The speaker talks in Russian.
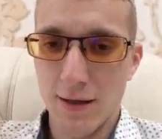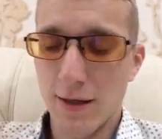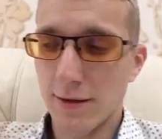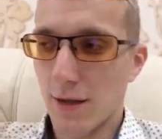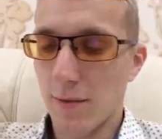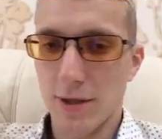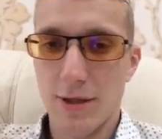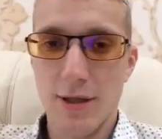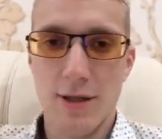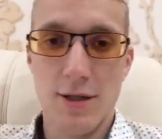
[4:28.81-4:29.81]
Ладно, ребят,
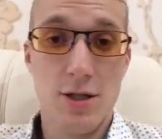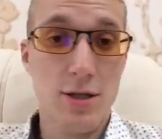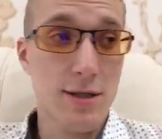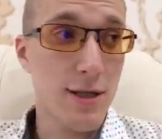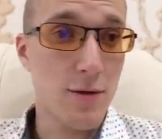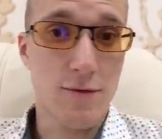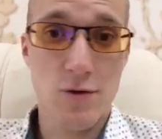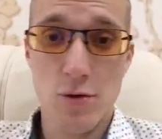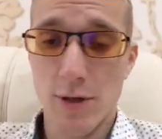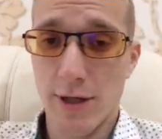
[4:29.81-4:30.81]
я исчезаю в
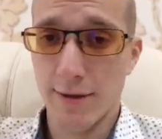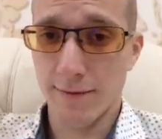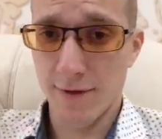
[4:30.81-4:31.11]
сумраке.